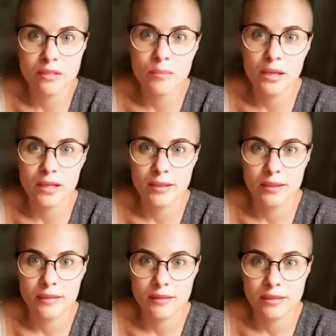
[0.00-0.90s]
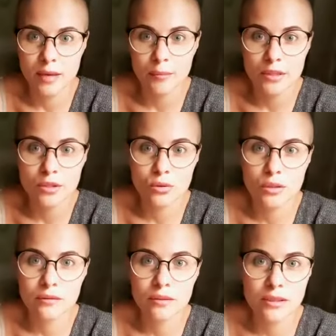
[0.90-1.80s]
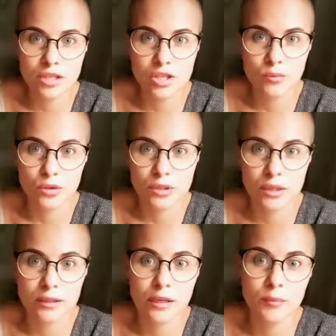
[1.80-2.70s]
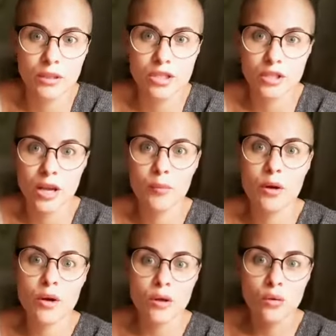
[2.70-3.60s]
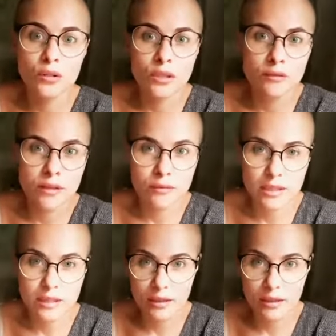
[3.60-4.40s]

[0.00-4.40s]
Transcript: воспаление. Самые деструктивные наши эмоции, когда мы начинаем культивировать